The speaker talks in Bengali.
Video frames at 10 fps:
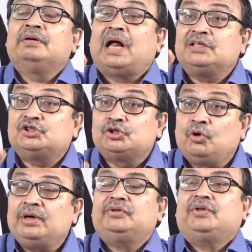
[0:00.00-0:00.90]

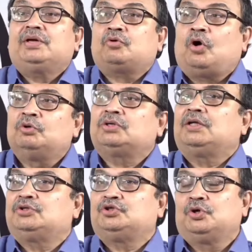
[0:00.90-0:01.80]
রাজনৈতিক
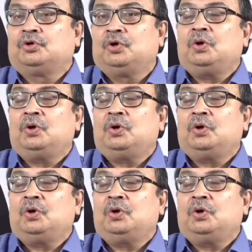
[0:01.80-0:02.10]
ক্ষমতার জন্য